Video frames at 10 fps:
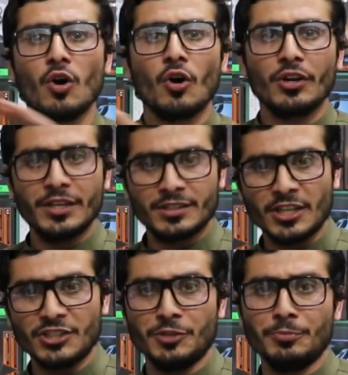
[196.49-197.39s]
और
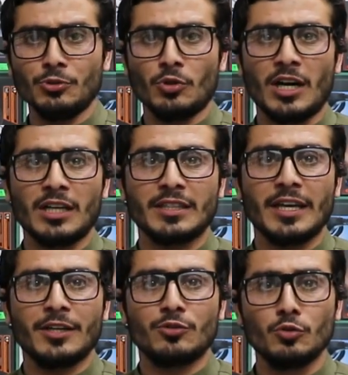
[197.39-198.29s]
इसका जी पी यू आता
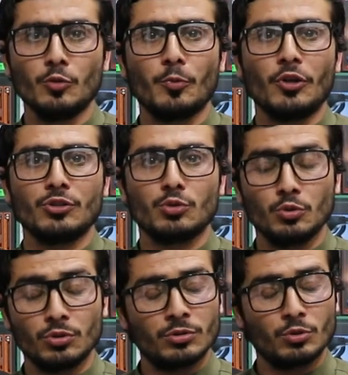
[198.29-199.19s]
है टू पॉइंट
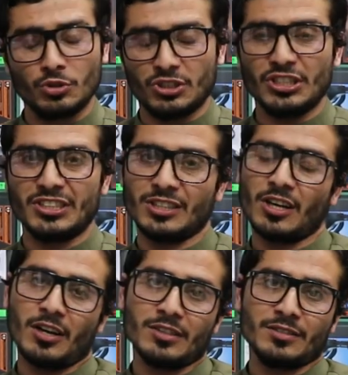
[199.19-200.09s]
टू टू थ्री
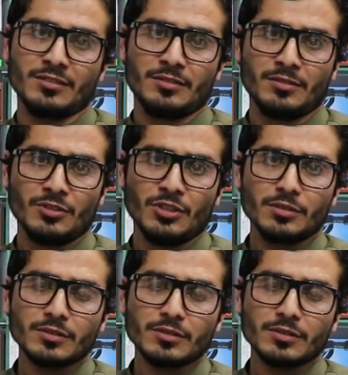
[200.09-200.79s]
गीगा हार्ट्स अच्छा